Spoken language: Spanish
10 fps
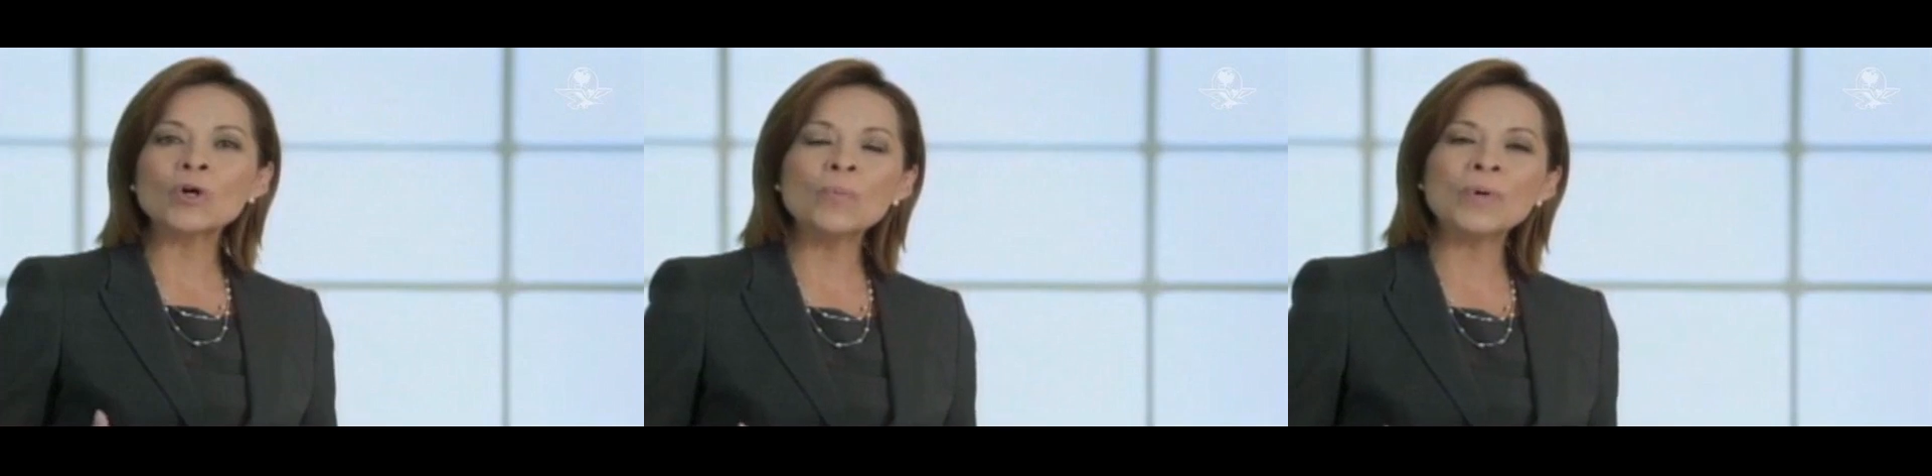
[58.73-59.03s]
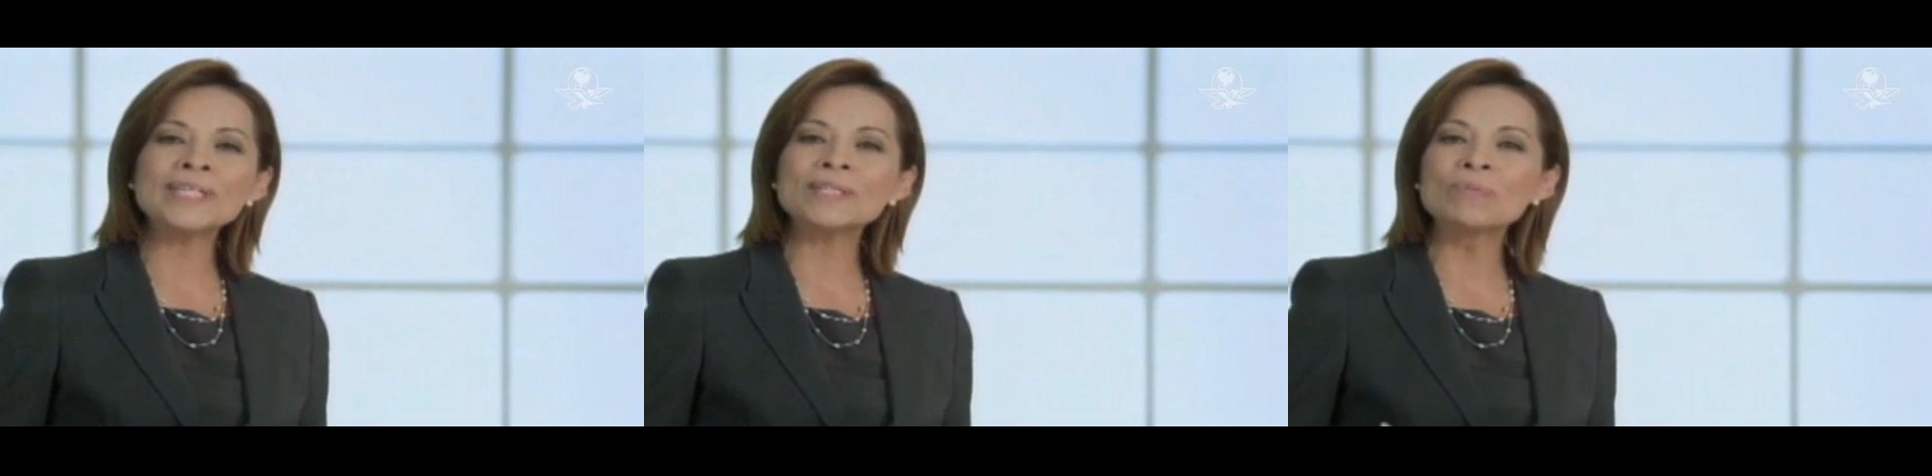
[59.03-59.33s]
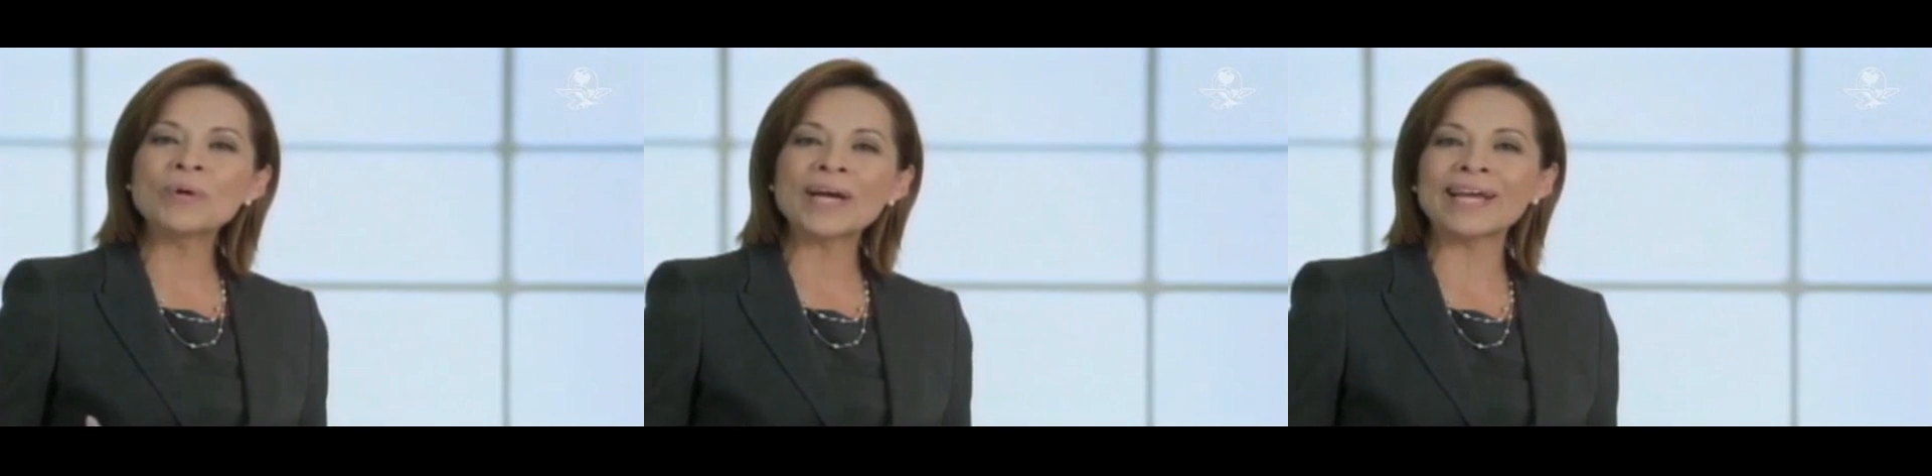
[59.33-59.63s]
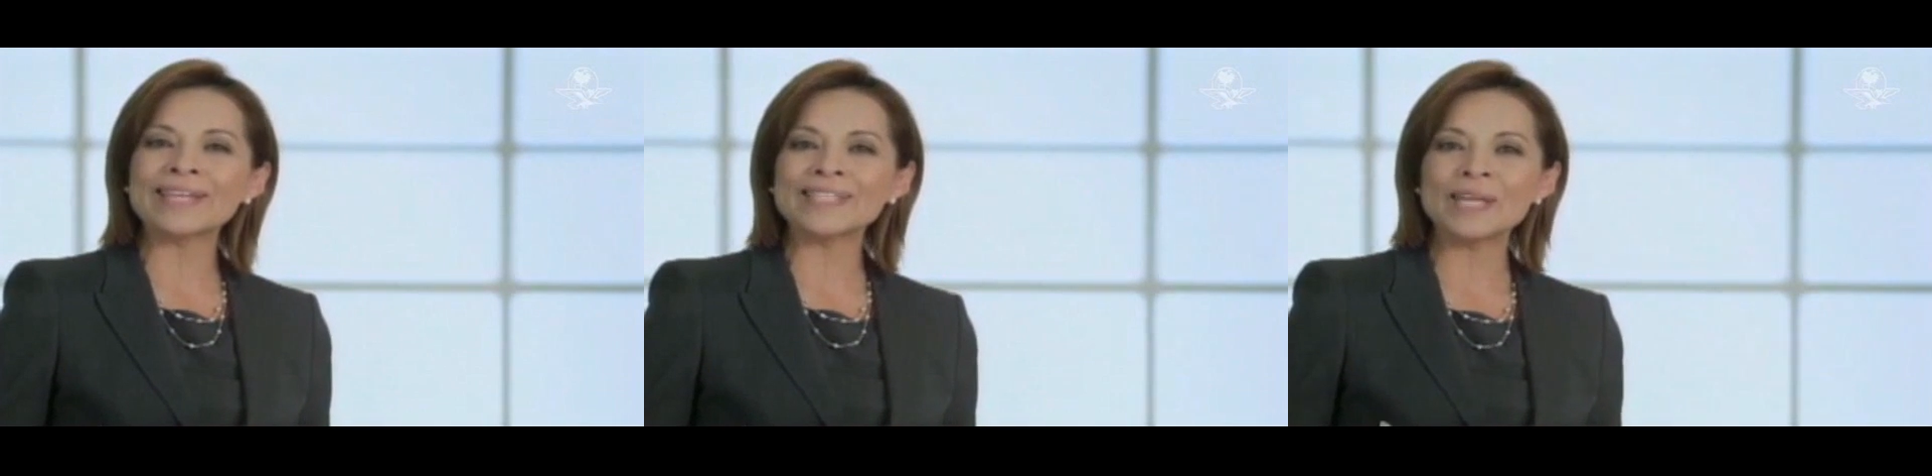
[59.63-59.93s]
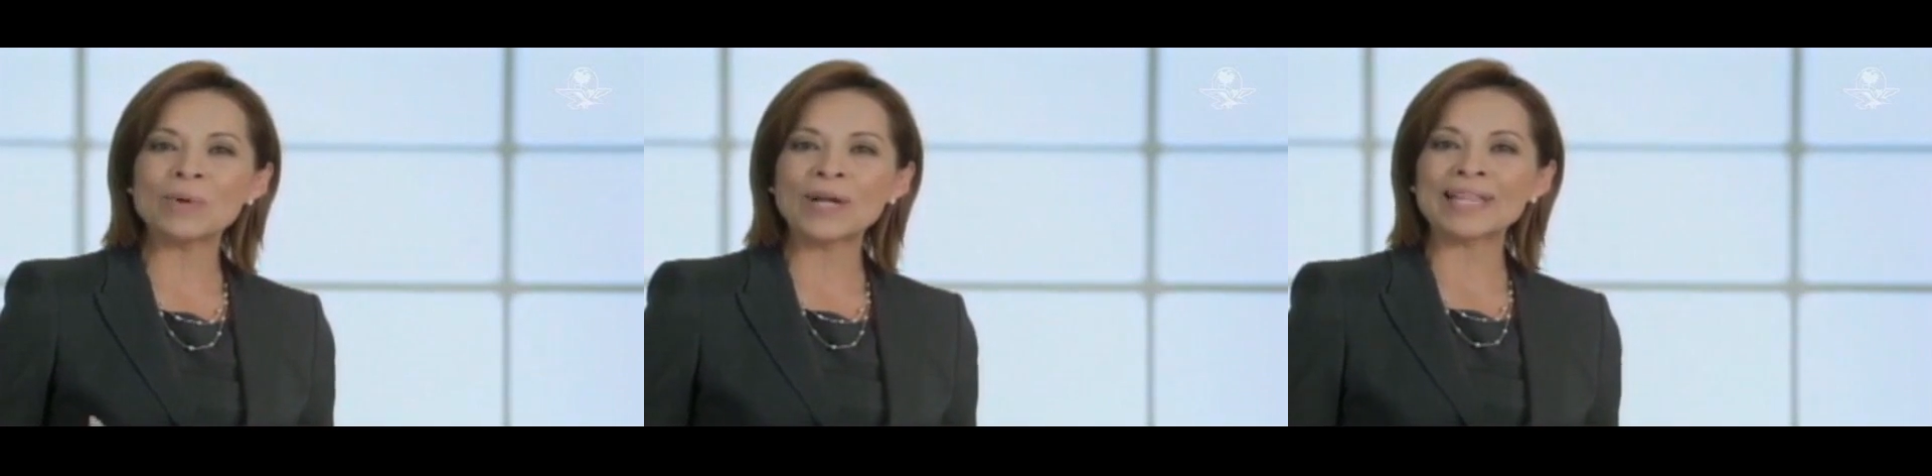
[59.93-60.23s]
hombres y mujeres,
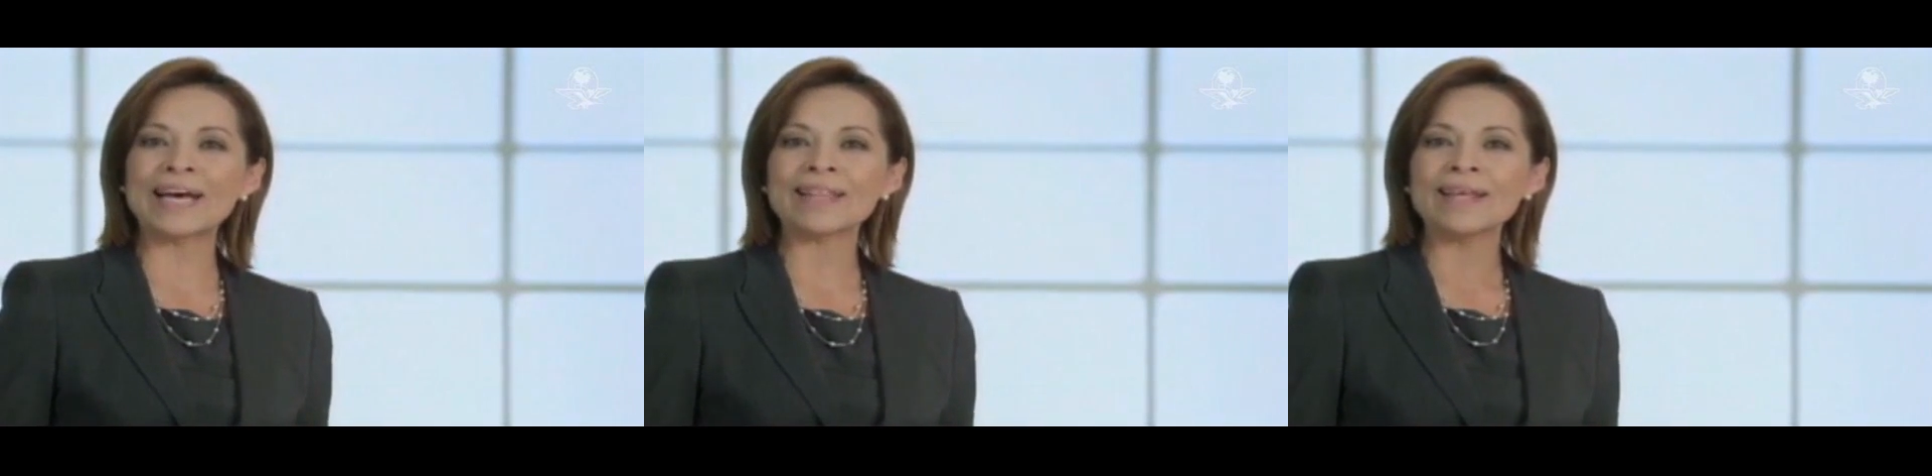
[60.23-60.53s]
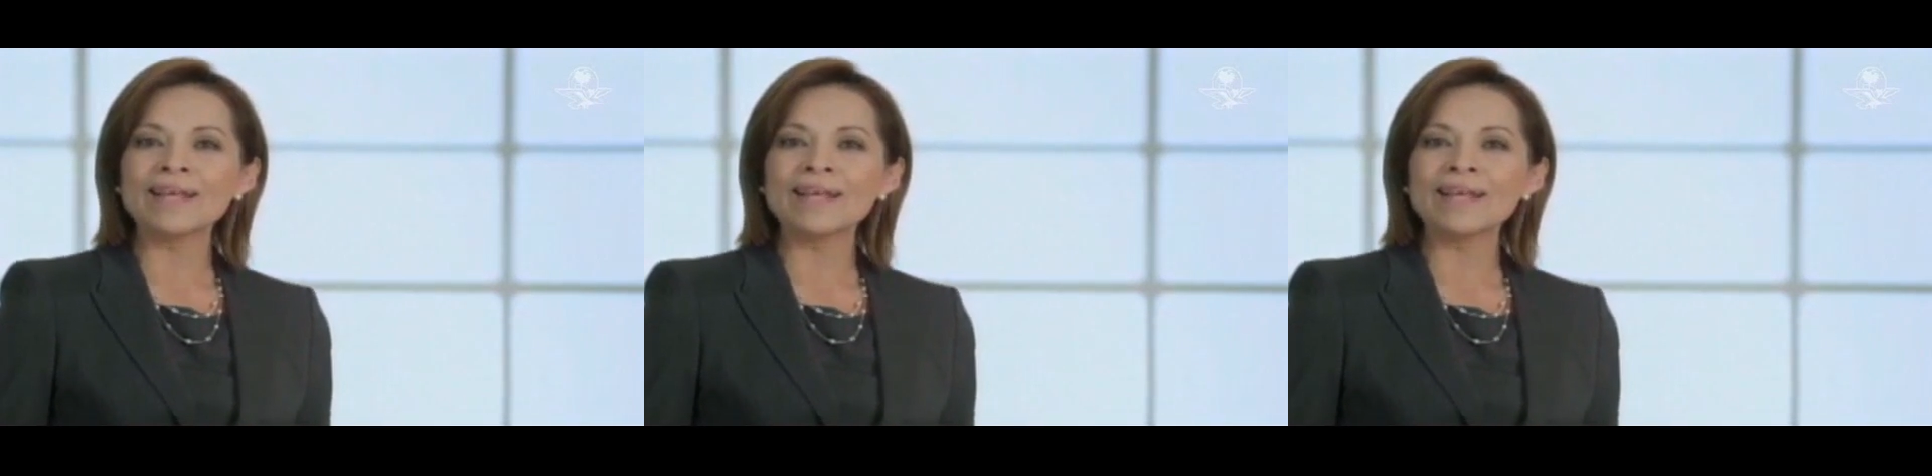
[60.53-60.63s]
en igualdad.